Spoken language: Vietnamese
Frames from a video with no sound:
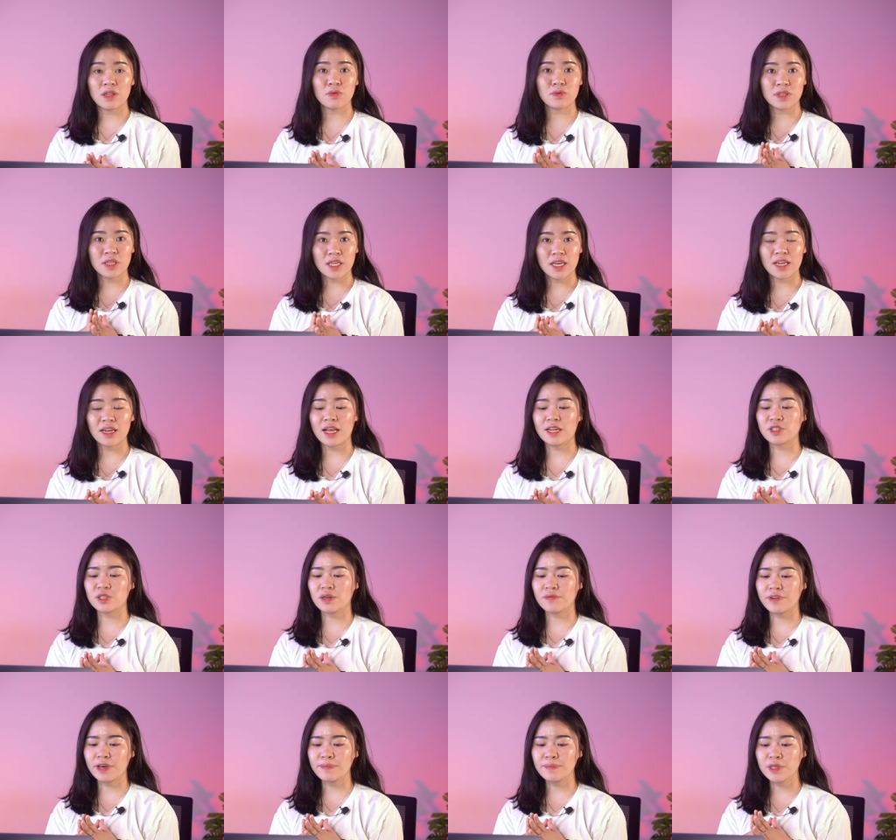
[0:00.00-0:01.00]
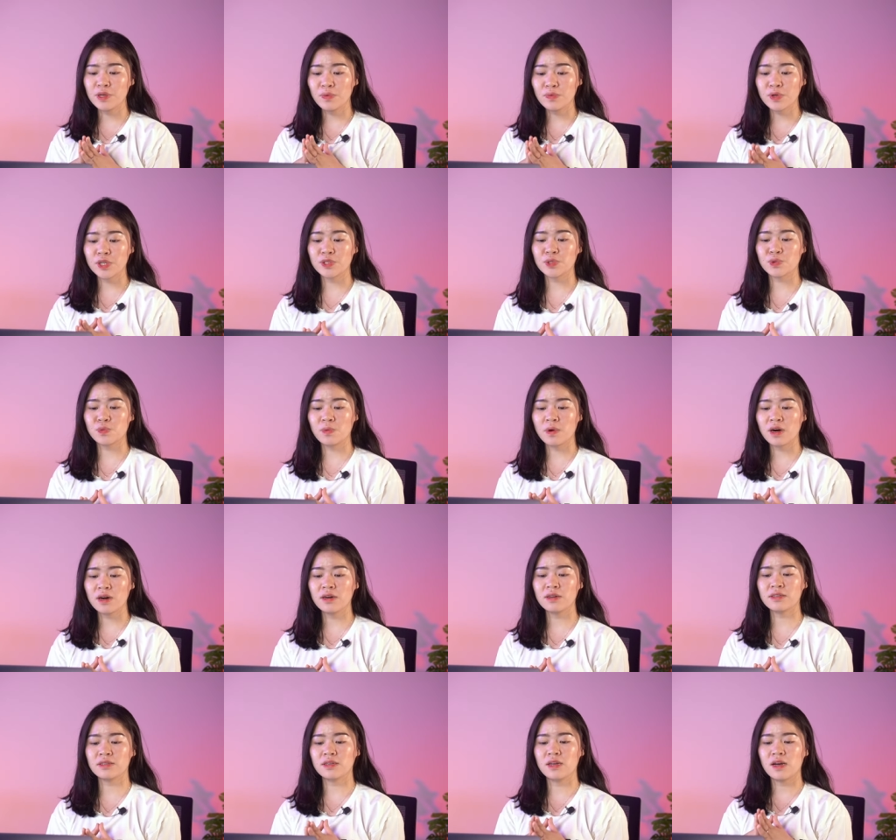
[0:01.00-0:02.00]
Đầu tiên là cho phép nhiều người dùng
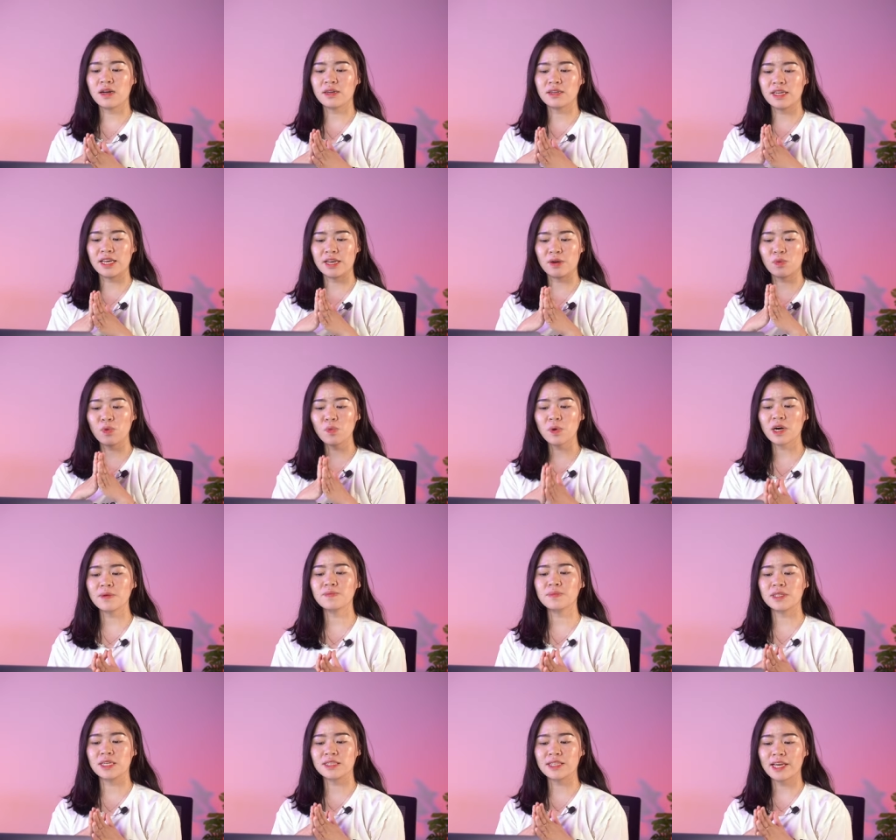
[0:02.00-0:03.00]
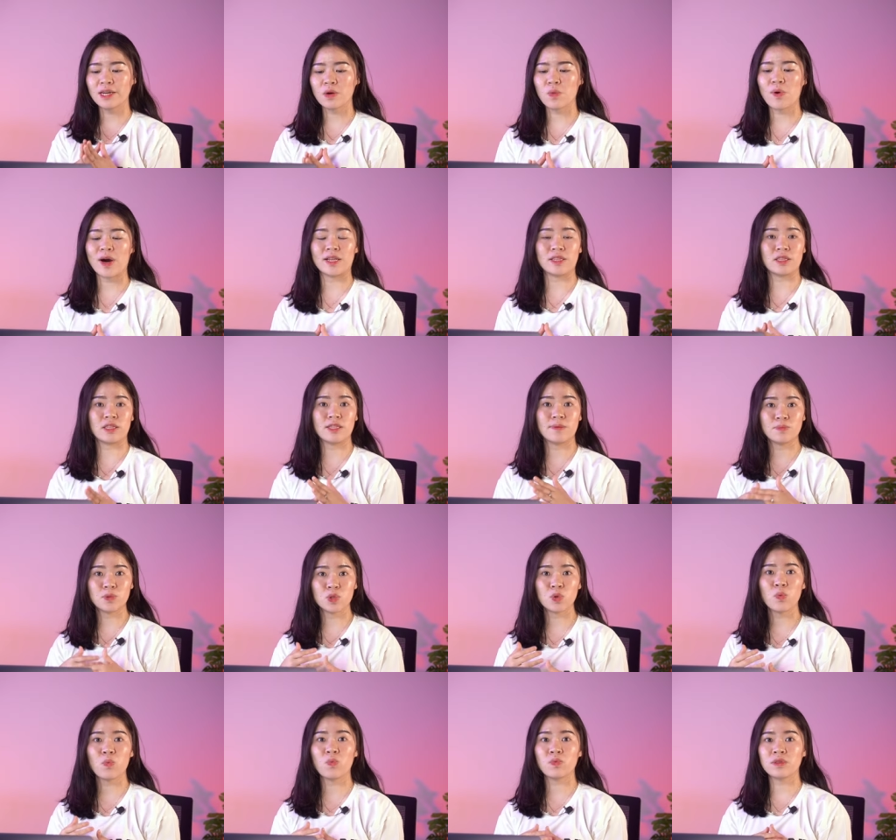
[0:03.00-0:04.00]
hơn để cung cấp tính thanh khoản tập
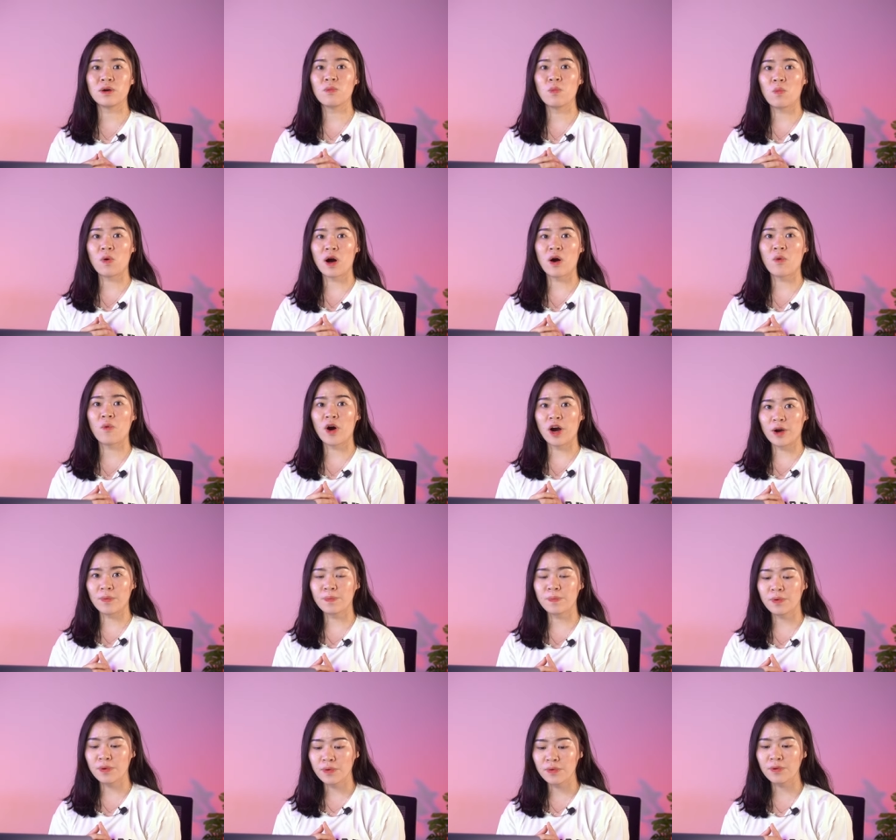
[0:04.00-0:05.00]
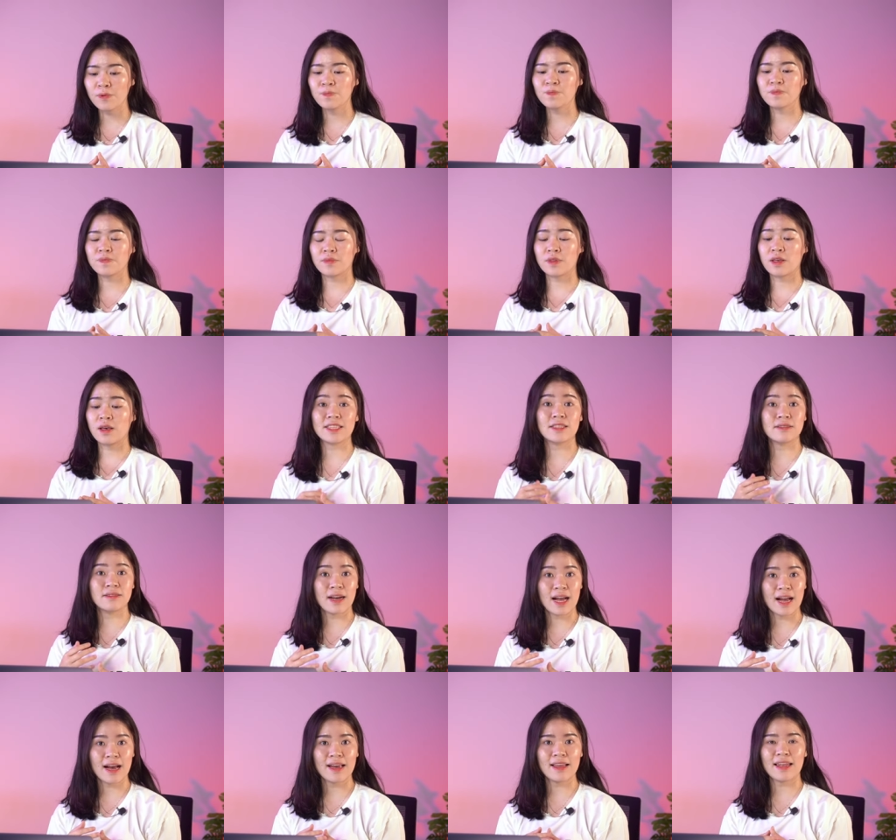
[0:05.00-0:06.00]
trung thông qua Whirlpool và thứ
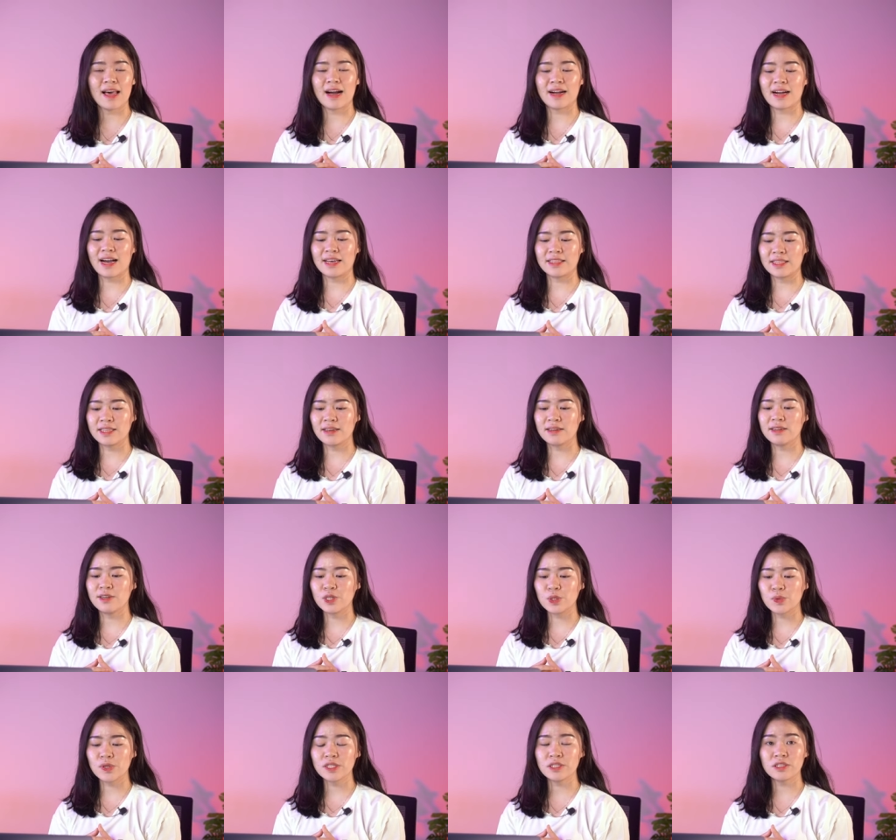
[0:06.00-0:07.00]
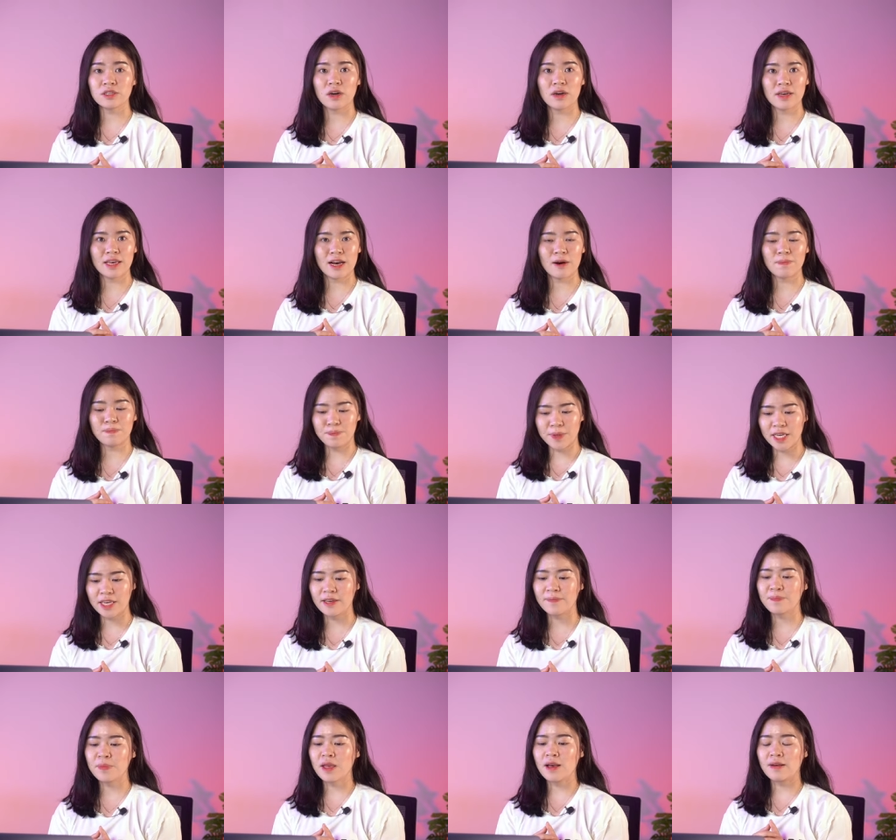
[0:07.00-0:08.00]
hai là cải thiện lợi suất cho LP
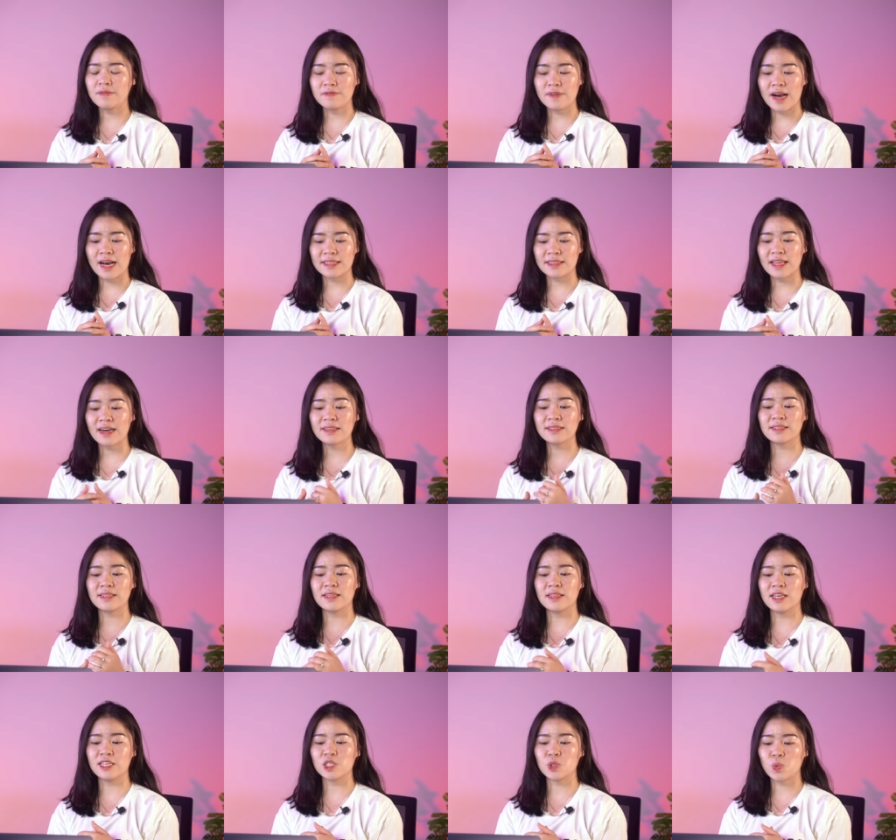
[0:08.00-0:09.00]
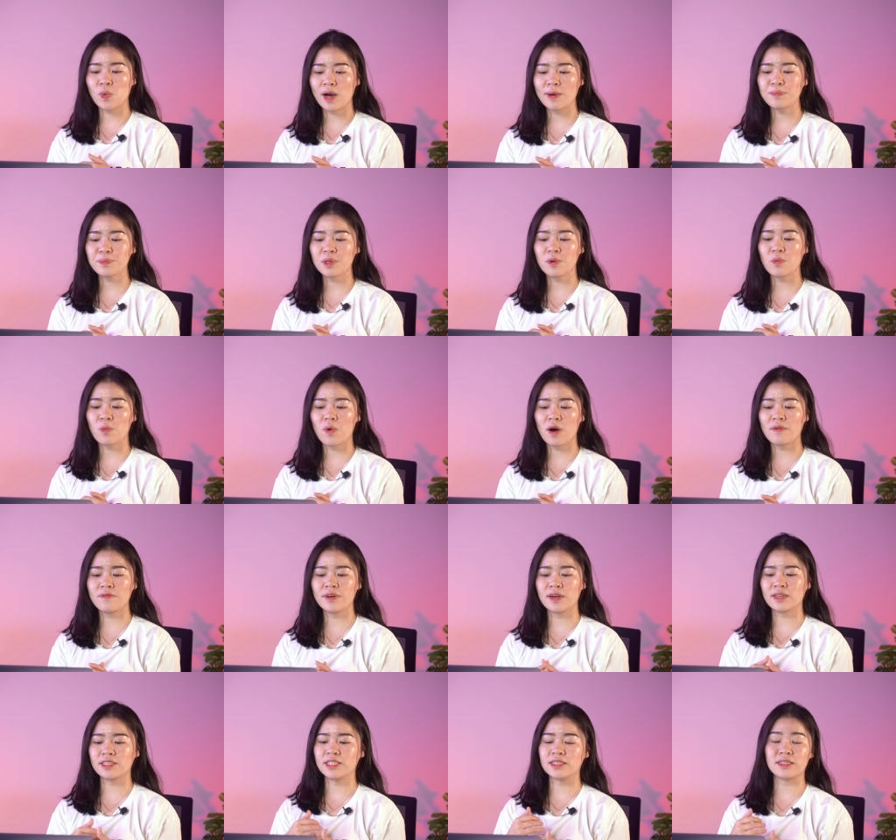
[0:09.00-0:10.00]
và tăng tỷ lệ swap thông qua
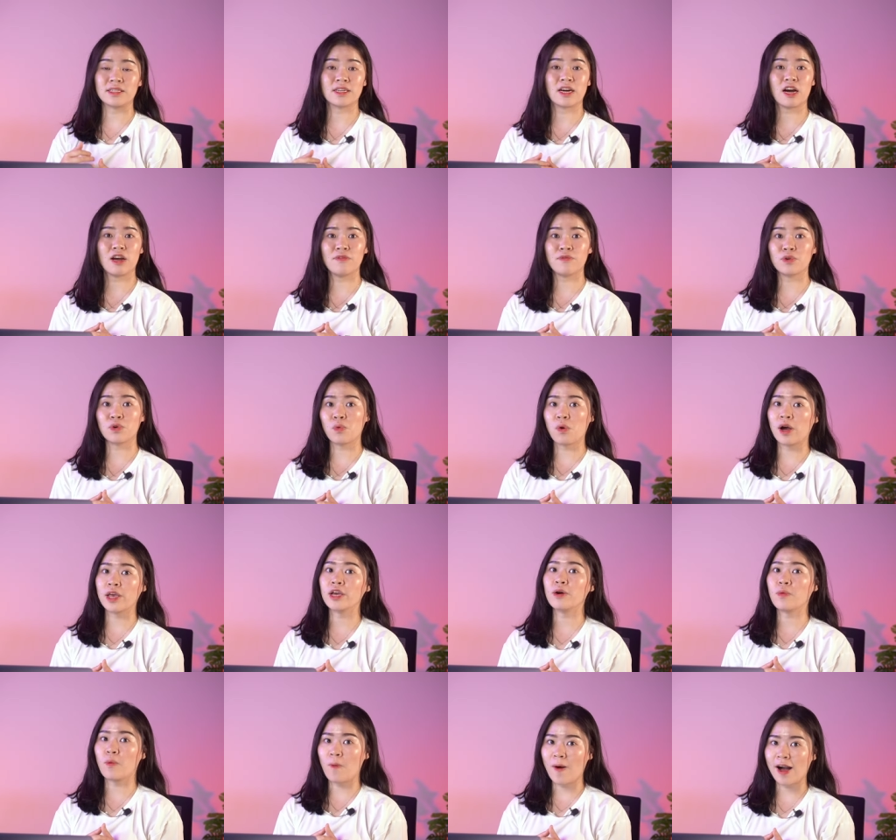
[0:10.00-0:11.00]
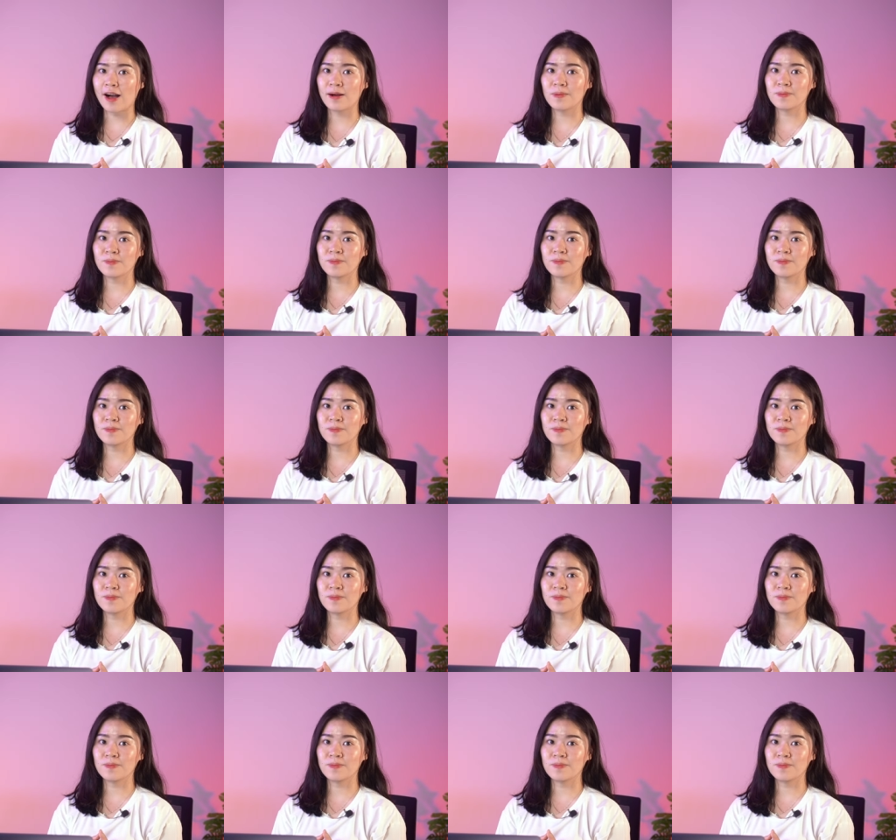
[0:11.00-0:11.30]
việc triển khai vốn hóa hiệu quả.